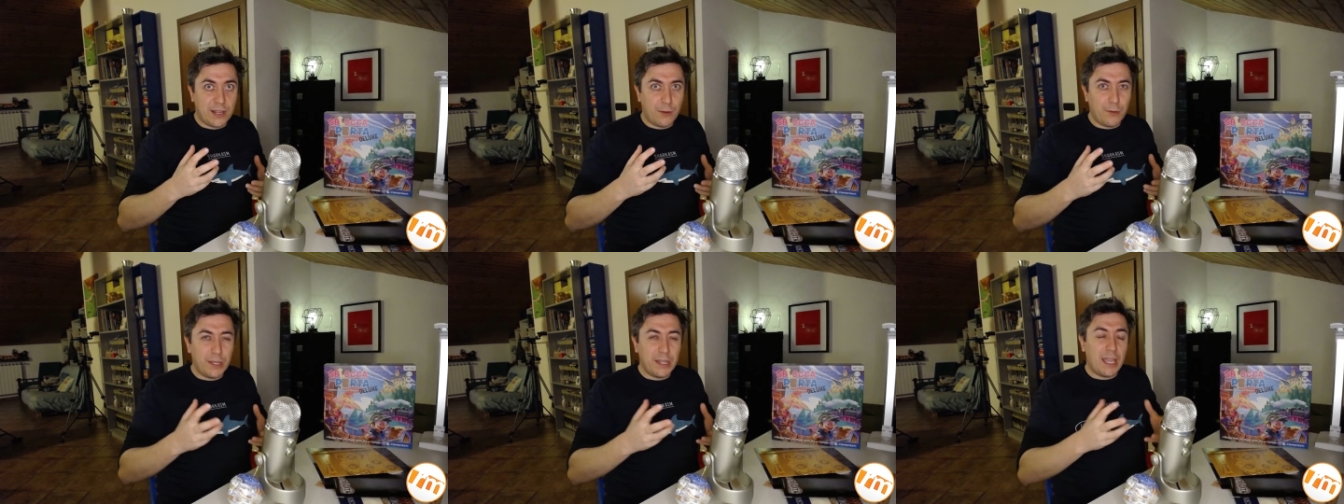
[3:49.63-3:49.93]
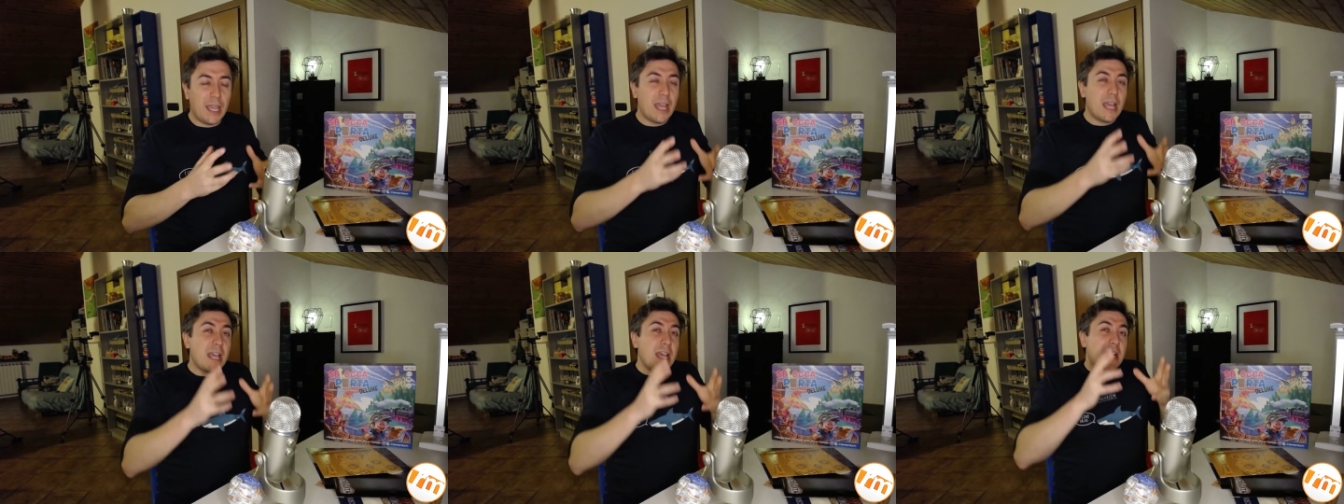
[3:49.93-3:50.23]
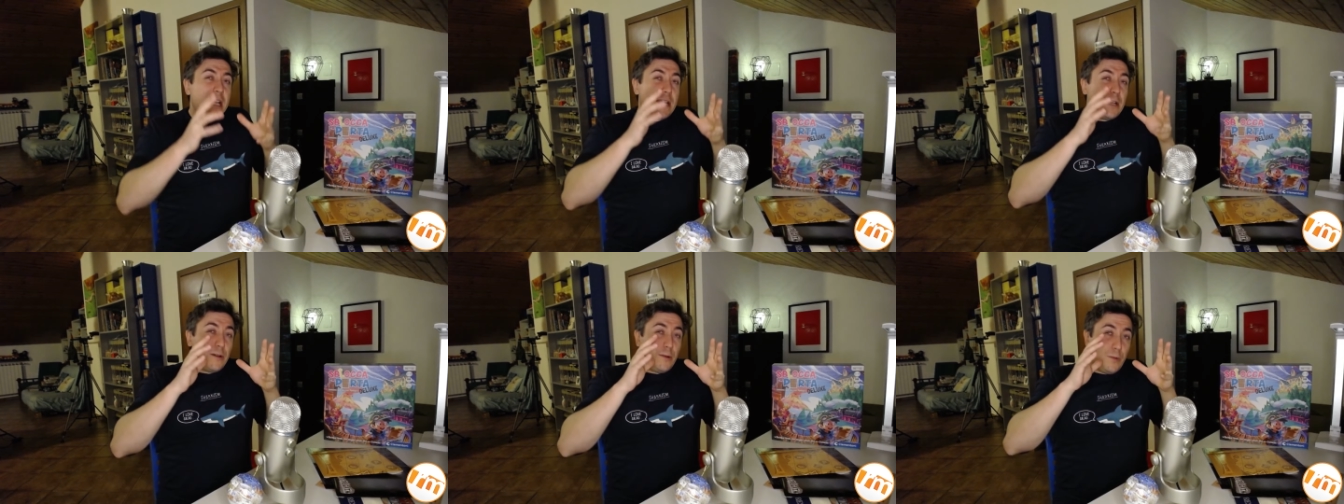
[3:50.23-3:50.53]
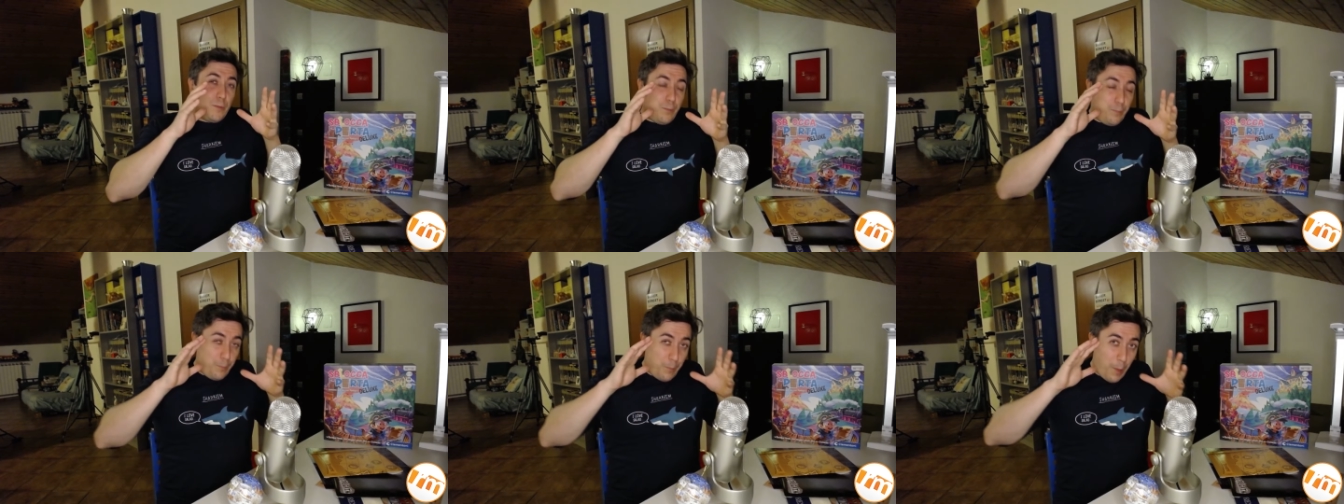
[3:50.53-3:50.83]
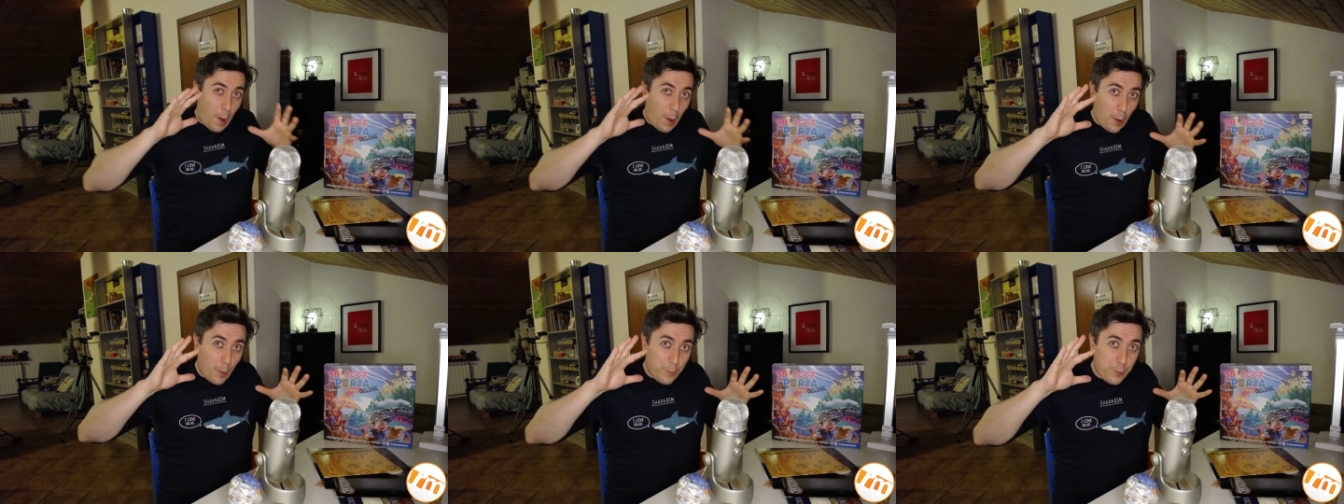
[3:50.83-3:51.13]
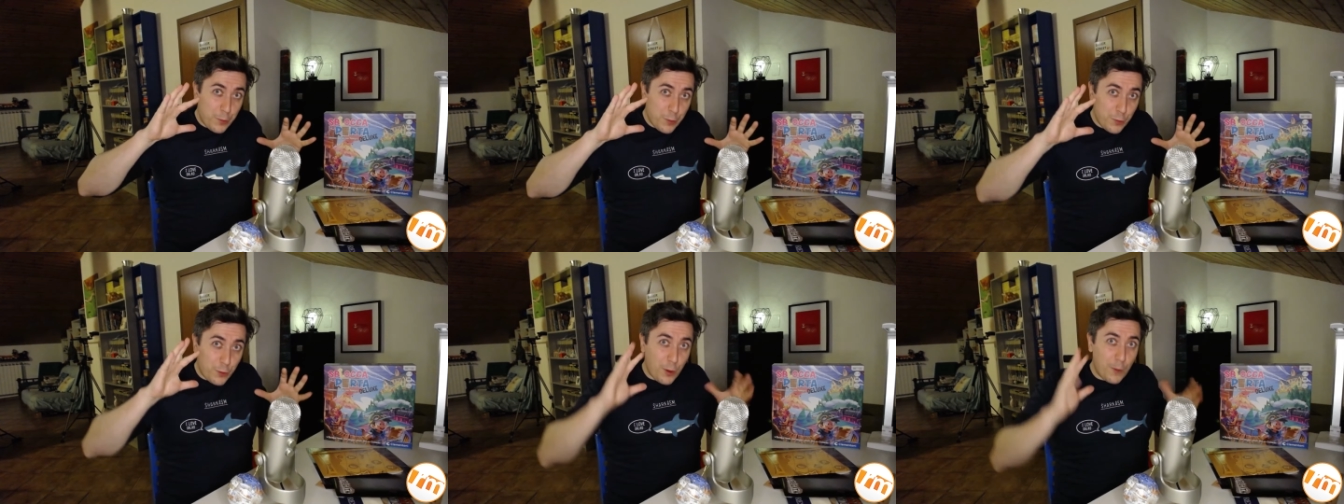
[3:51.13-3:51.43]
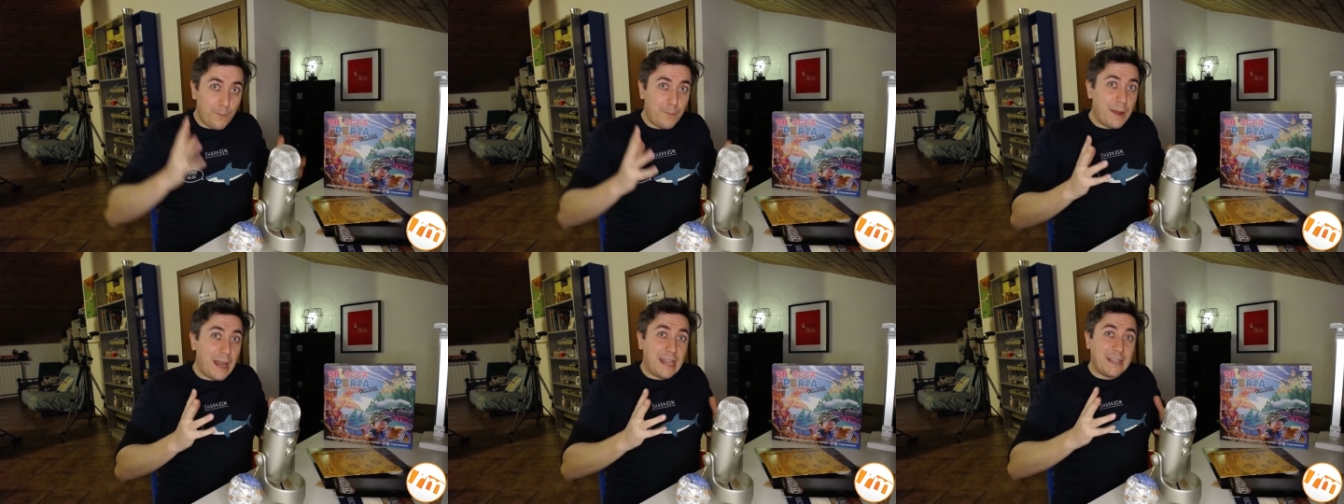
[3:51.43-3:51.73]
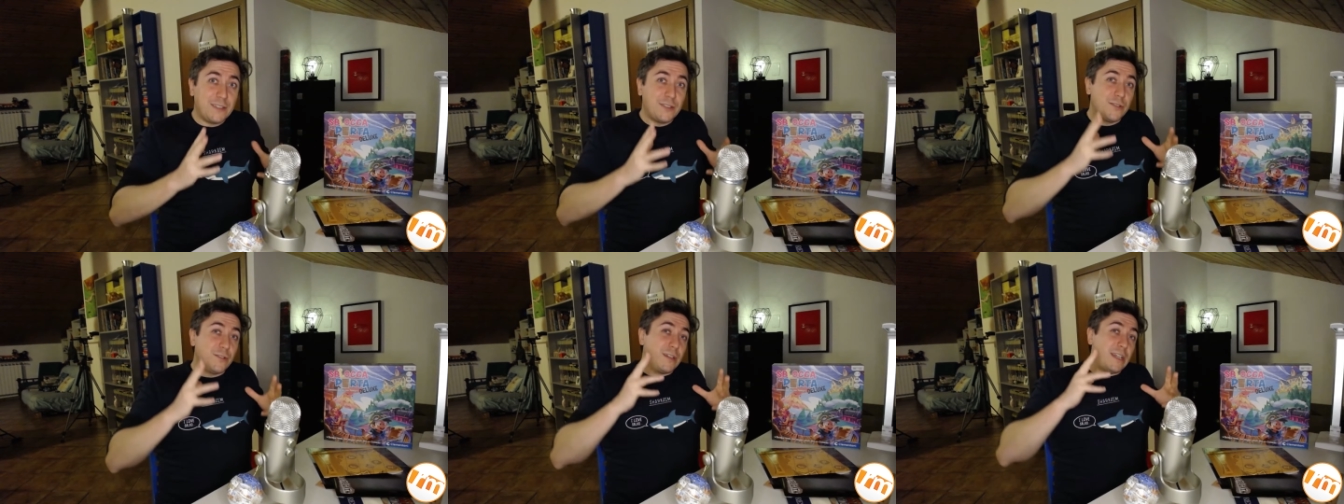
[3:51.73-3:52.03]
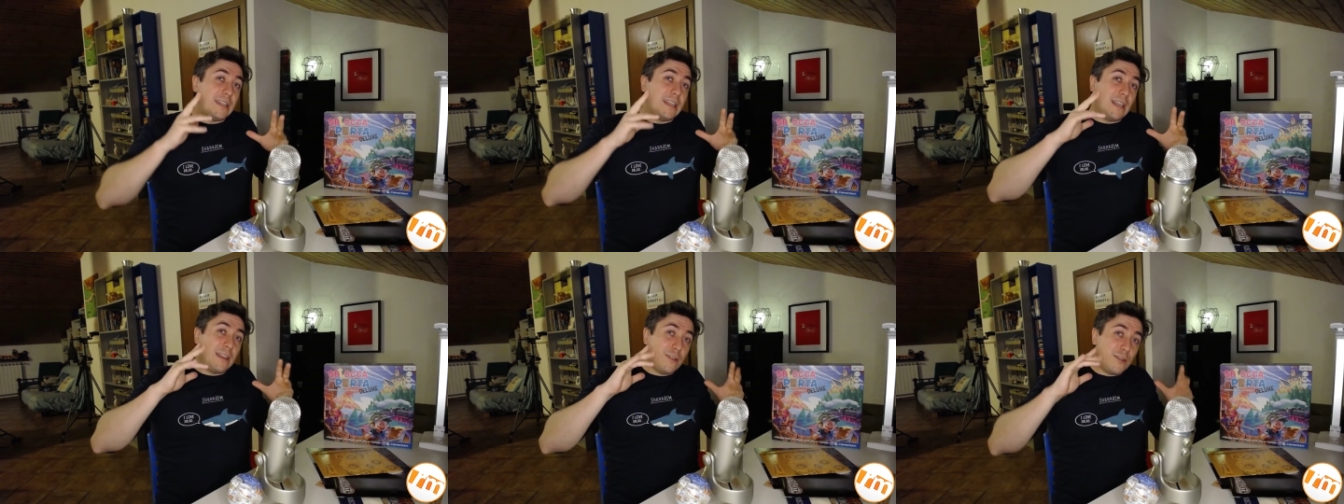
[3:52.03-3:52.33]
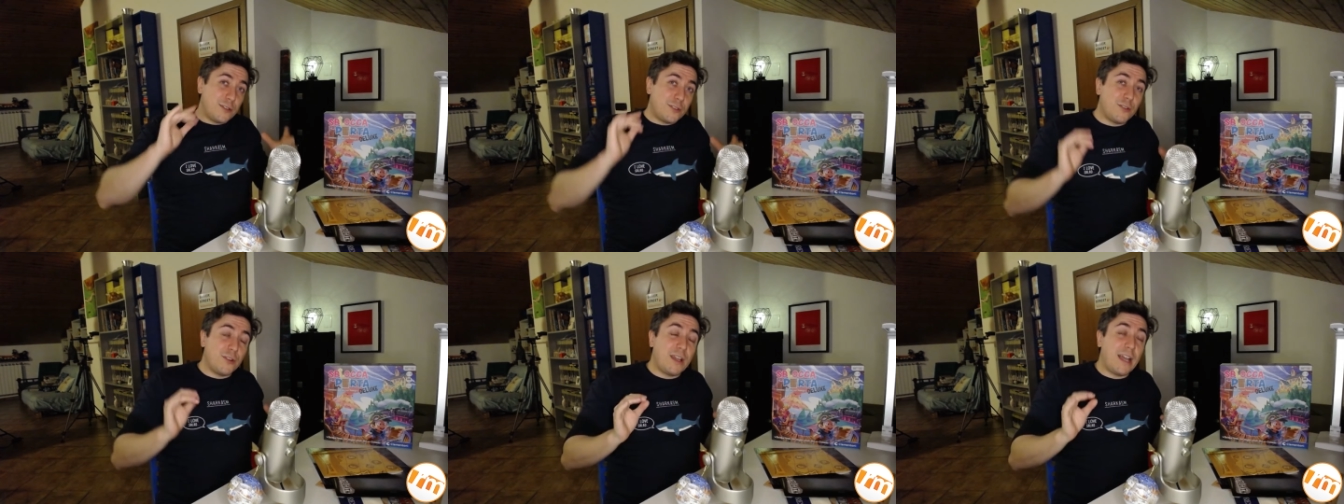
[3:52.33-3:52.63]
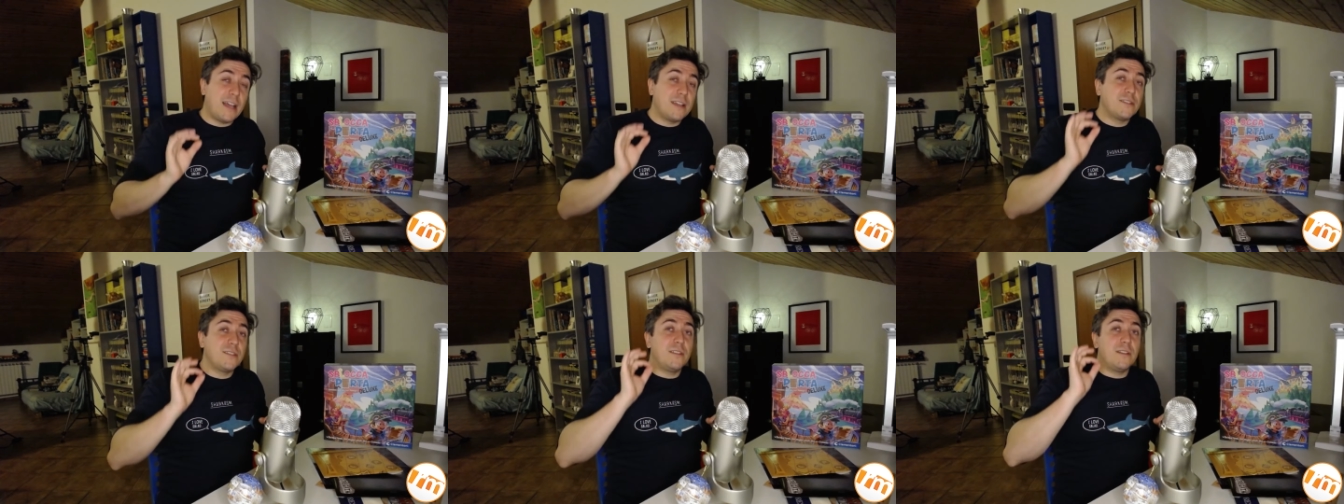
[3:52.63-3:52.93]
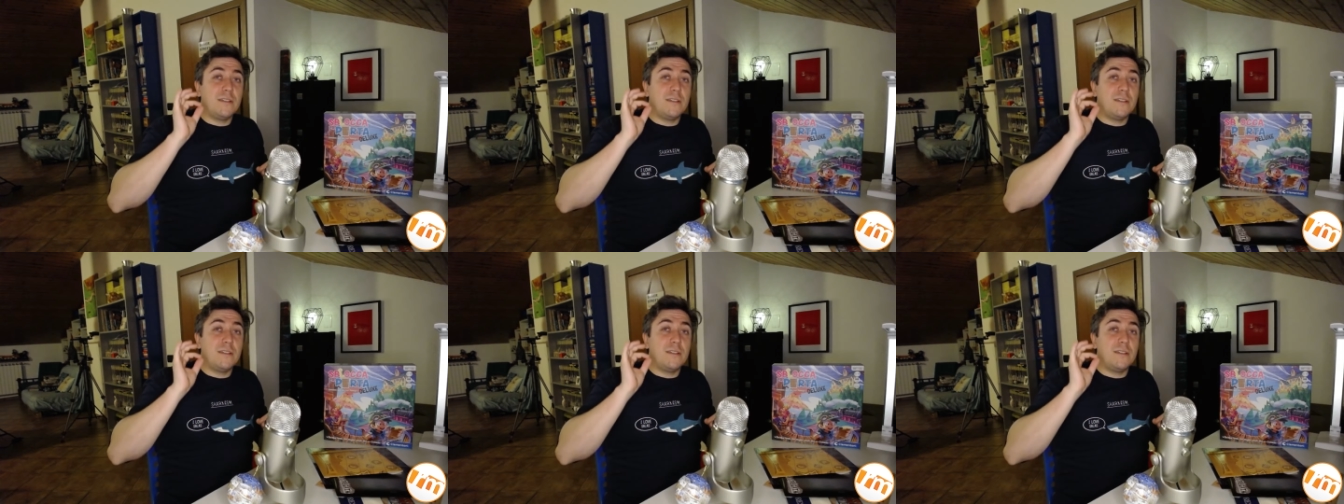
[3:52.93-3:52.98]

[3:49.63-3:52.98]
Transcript: Quindi è un po' più complesso e nel nostro caso